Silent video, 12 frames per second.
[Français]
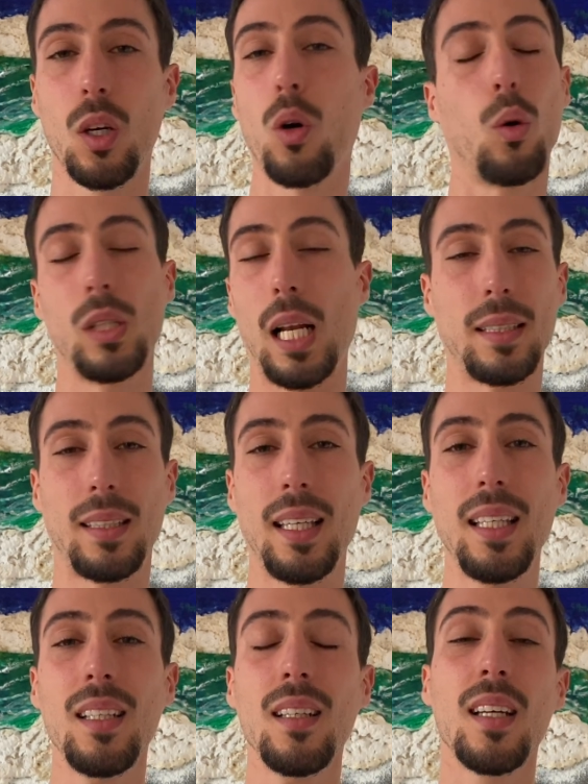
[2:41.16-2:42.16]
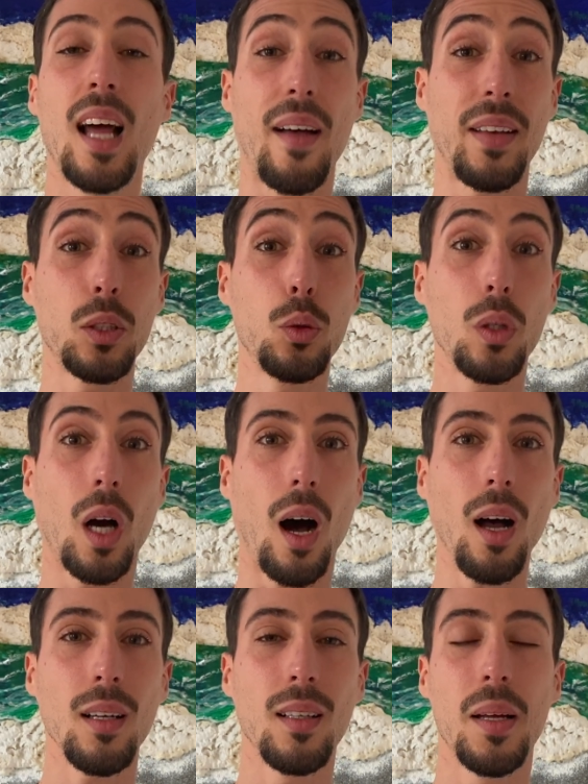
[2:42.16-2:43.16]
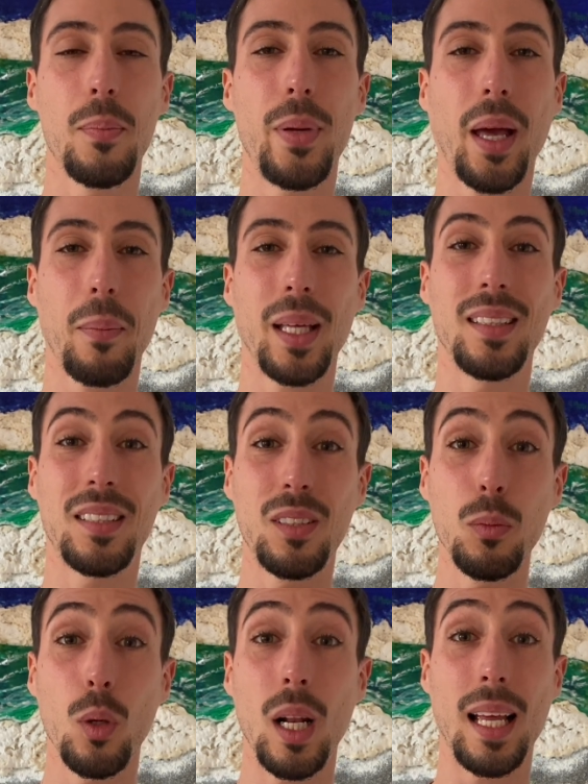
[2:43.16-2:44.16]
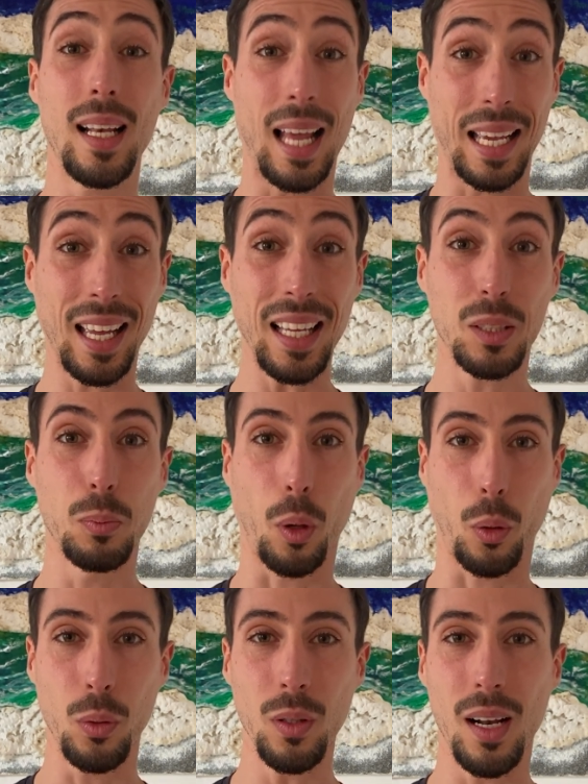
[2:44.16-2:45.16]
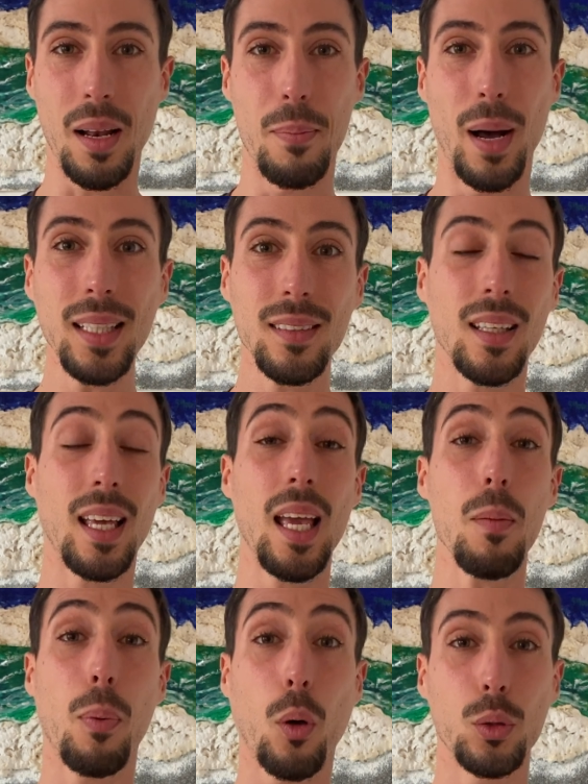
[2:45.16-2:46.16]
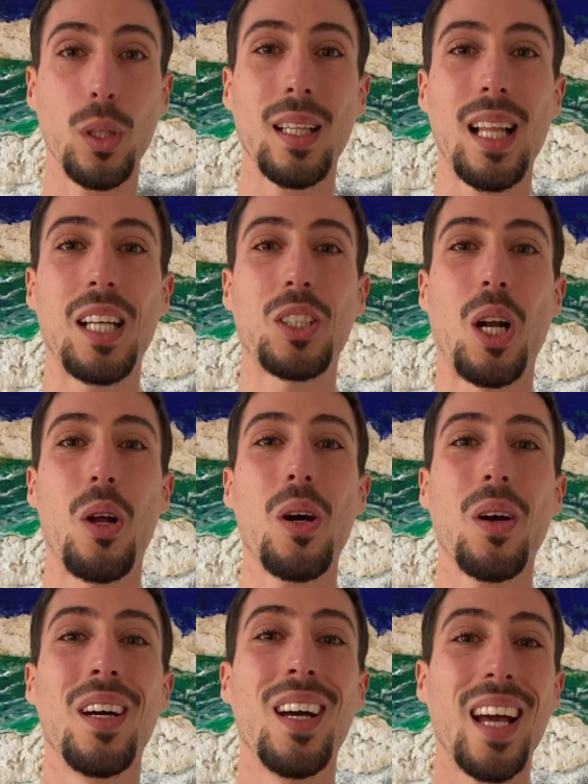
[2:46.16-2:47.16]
ou de la théine avec du gras permet de stimuler la graisse brune, les battes, et produire de la chaleur.